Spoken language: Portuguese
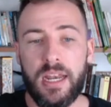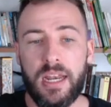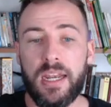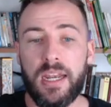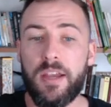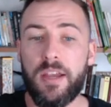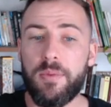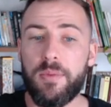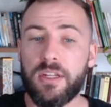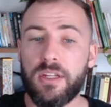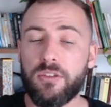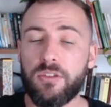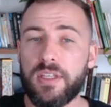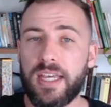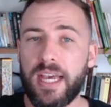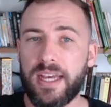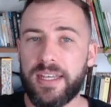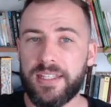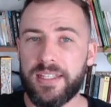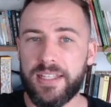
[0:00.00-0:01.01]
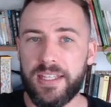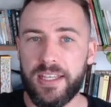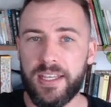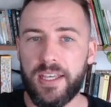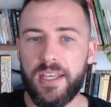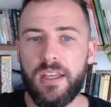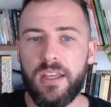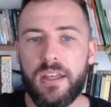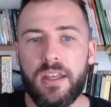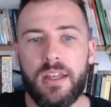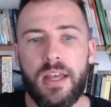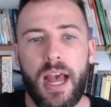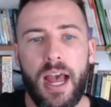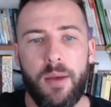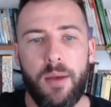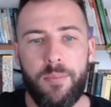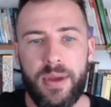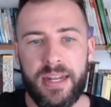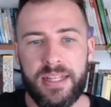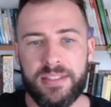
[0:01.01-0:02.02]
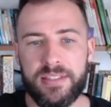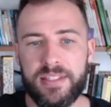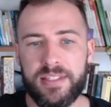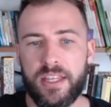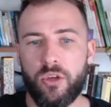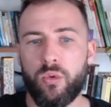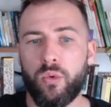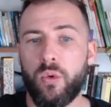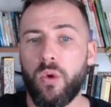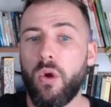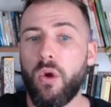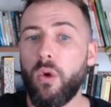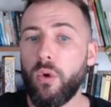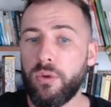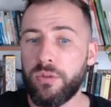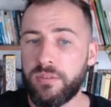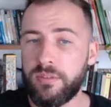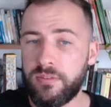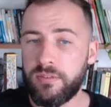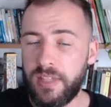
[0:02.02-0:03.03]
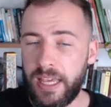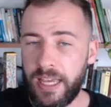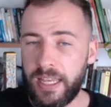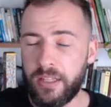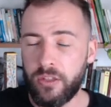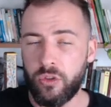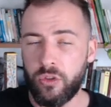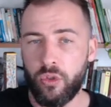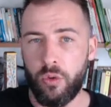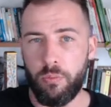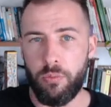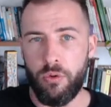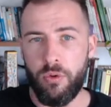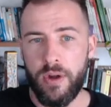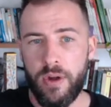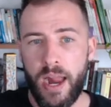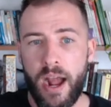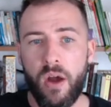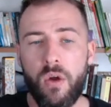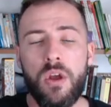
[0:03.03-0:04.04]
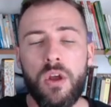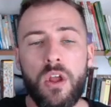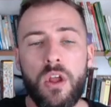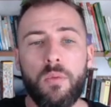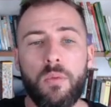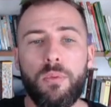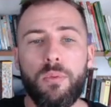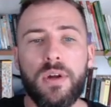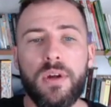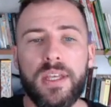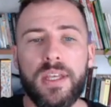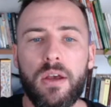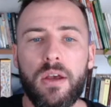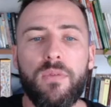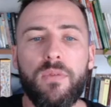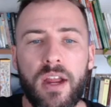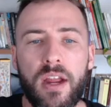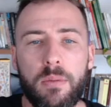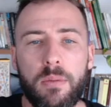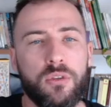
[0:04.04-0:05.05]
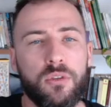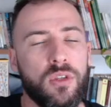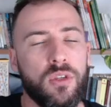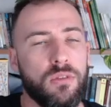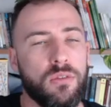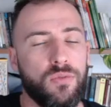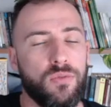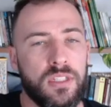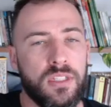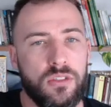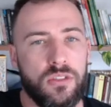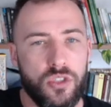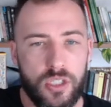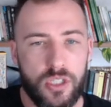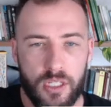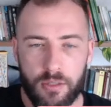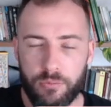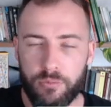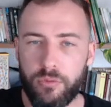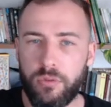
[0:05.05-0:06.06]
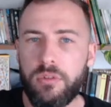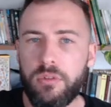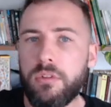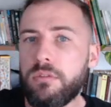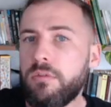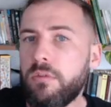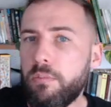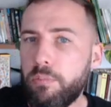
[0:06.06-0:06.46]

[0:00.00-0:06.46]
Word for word: Lembrando que aqui apareceu o T no plural, porque o verbo no infinitivo